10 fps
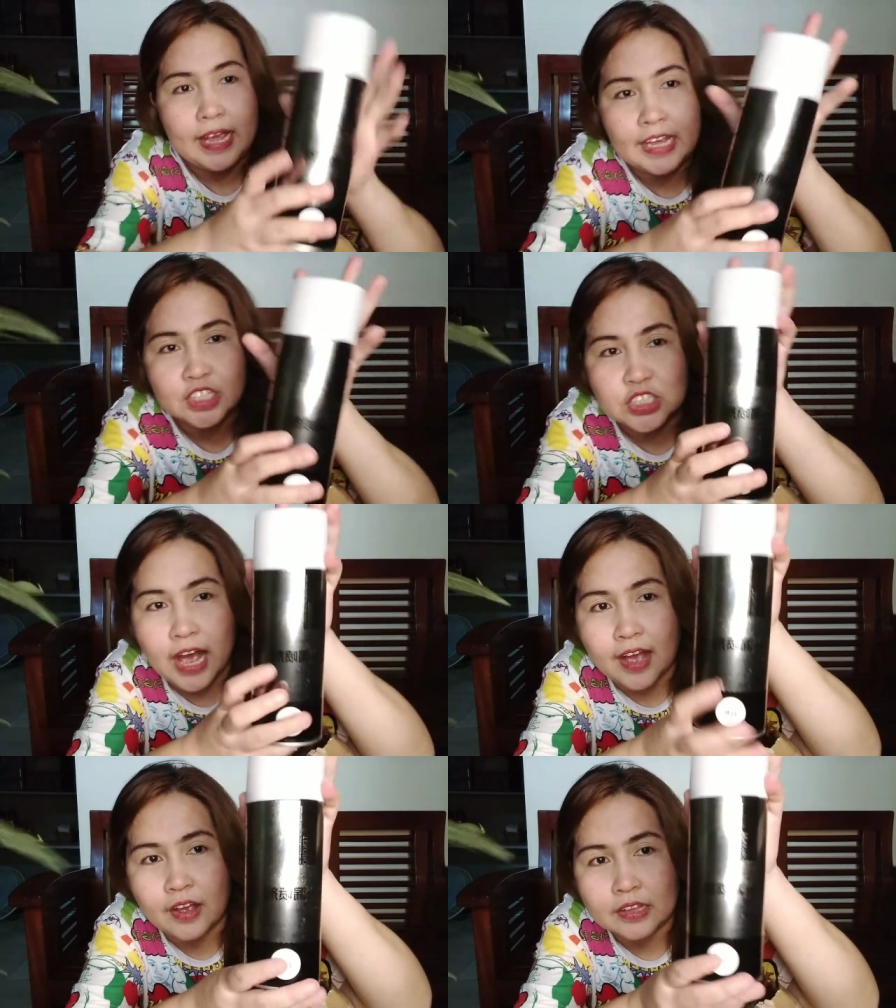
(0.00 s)
Ayan
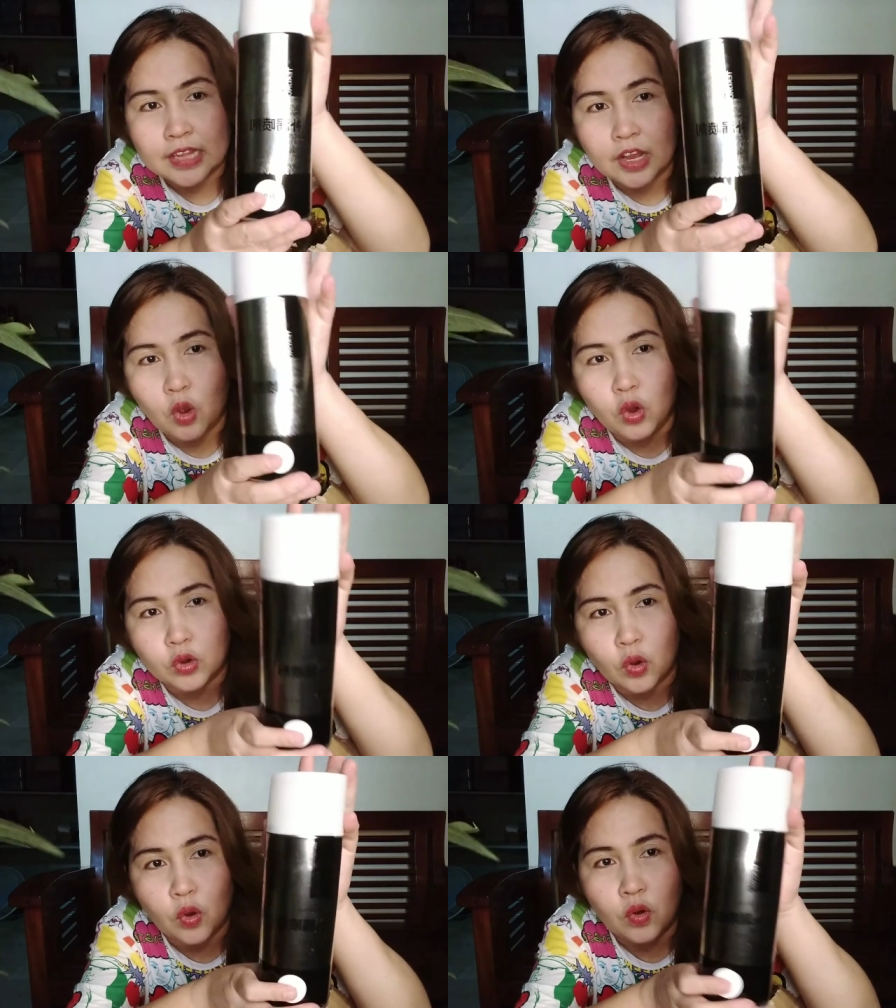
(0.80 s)
siya,
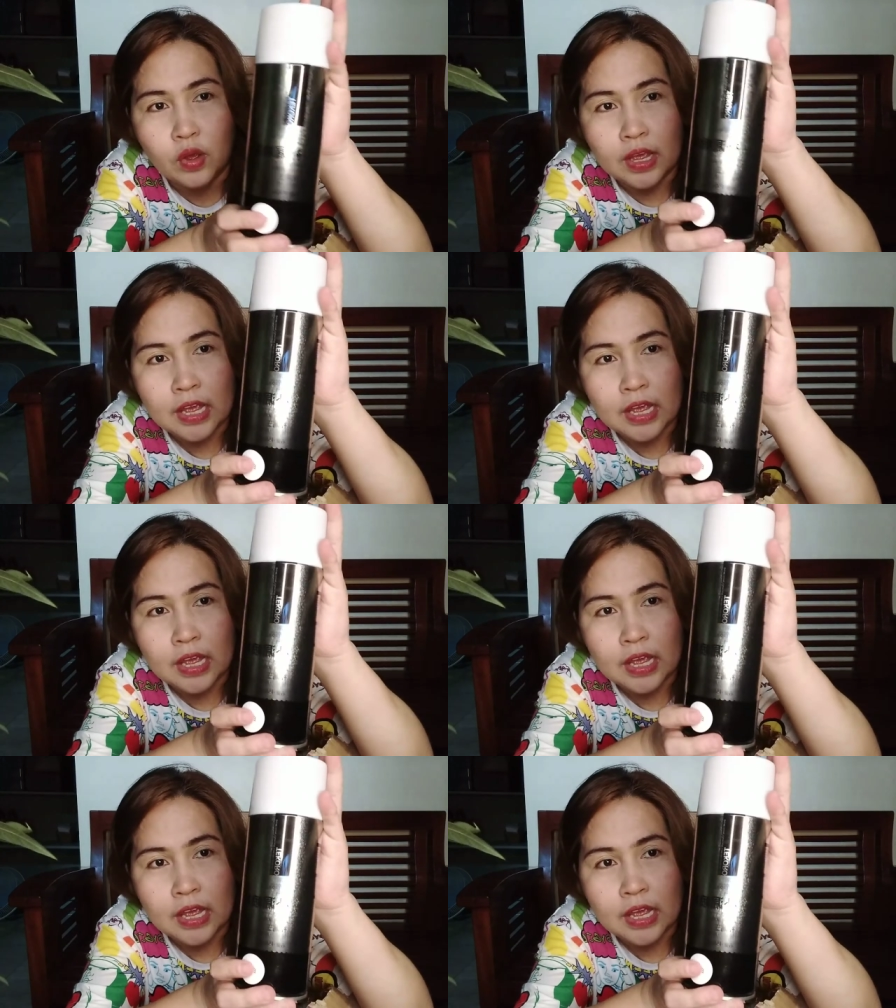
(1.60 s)
Tecoro.